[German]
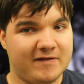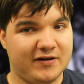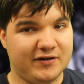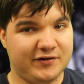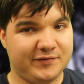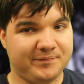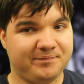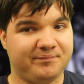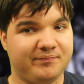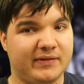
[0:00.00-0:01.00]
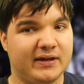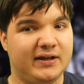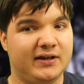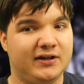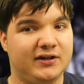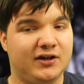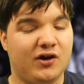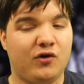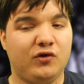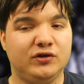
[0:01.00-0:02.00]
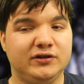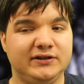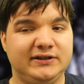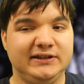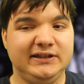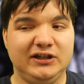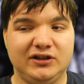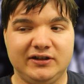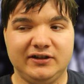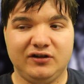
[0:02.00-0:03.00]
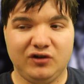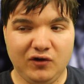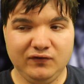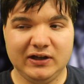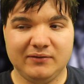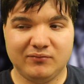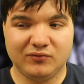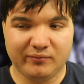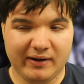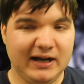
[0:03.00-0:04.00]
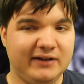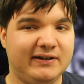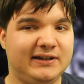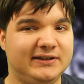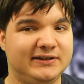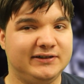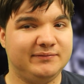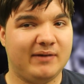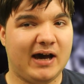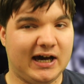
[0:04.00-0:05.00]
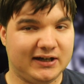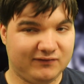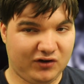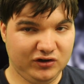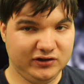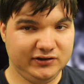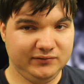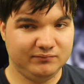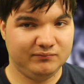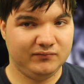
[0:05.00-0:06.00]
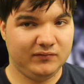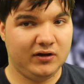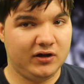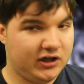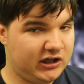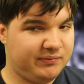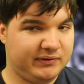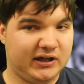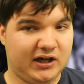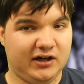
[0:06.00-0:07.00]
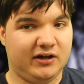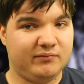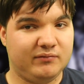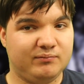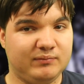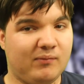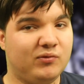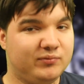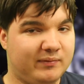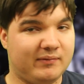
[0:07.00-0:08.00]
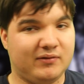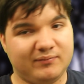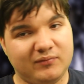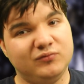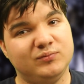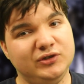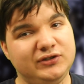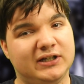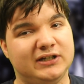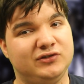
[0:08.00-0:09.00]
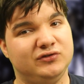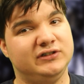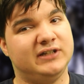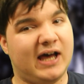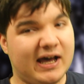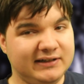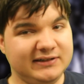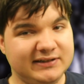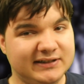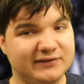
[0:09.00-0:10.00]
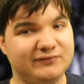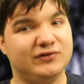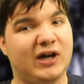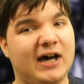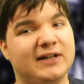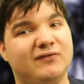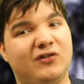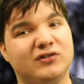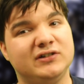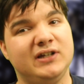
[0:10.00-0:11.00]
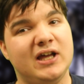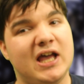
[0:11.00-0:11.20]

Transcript: Ähm, und die läuft dann normalerweise acht Wochen. Ist man da, man, mu man muss da natürlich da einziehen für acht Wochen.